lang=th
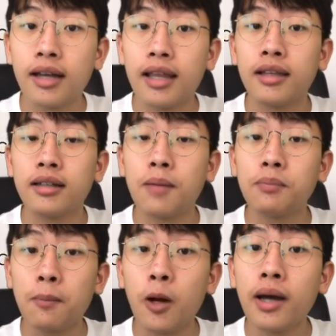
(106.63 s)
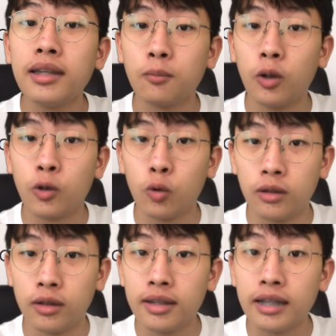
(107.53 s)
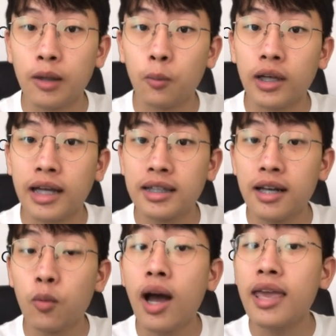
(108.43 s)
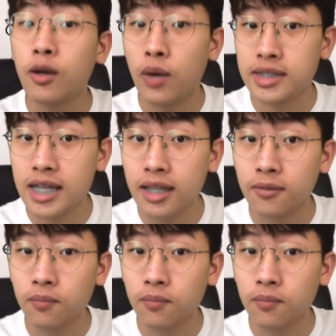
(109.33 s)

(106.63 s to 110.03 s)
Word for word: และรับน้ำเข้ามา1โมเลกุลในกระบวนการที่เรียกว่าเอควอชัน